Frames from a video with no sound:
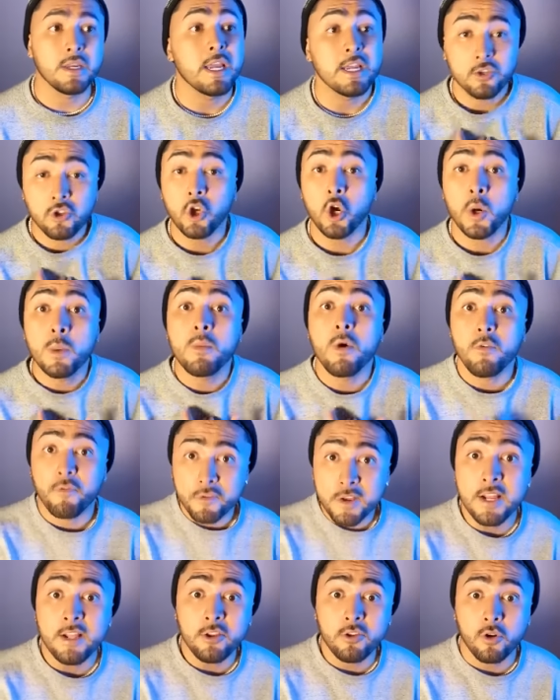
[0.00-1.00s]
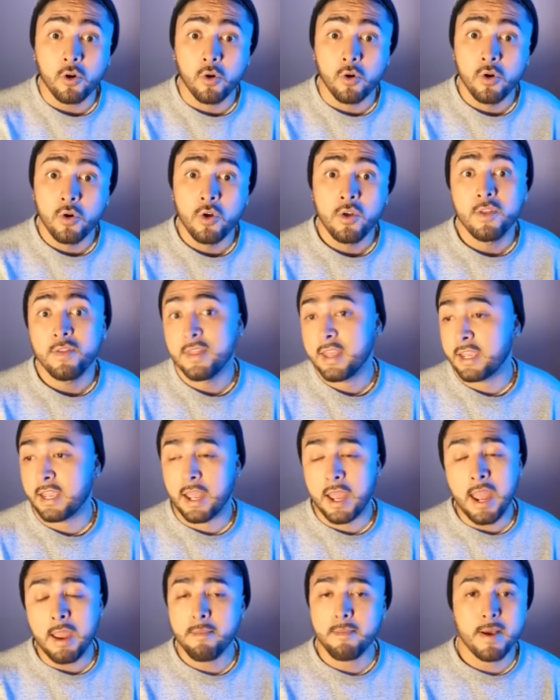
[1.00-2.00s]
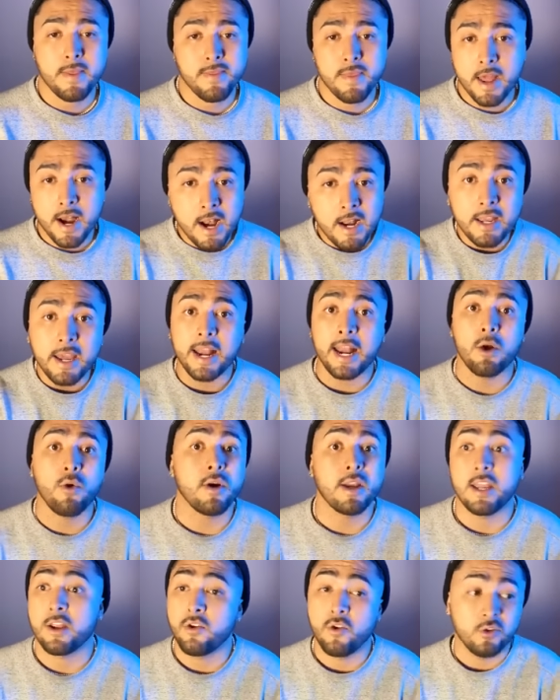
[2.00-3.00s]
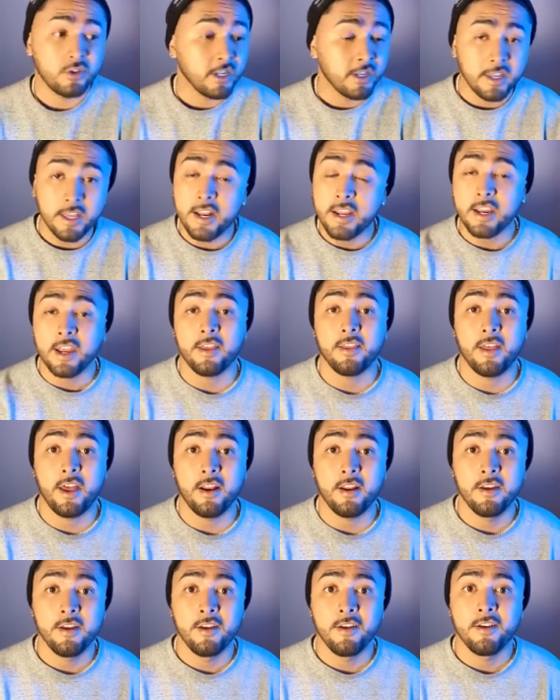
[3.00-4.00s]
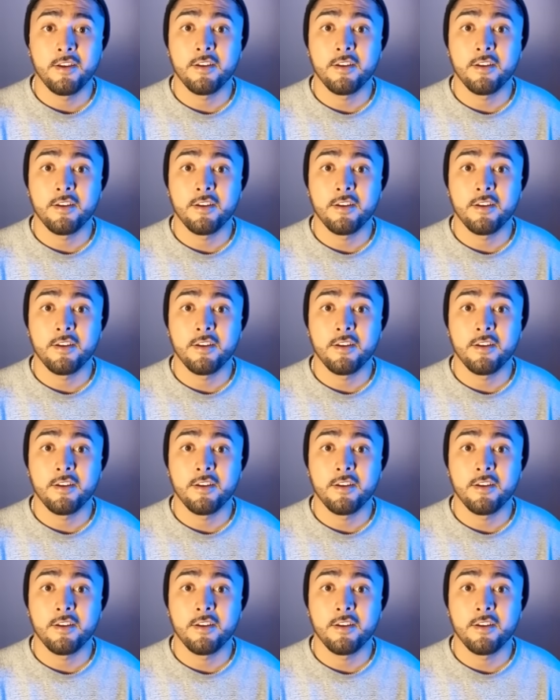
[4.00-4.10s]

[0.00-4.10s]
Y esto como filtro de que mandar al carajo a quien no se quiere quedar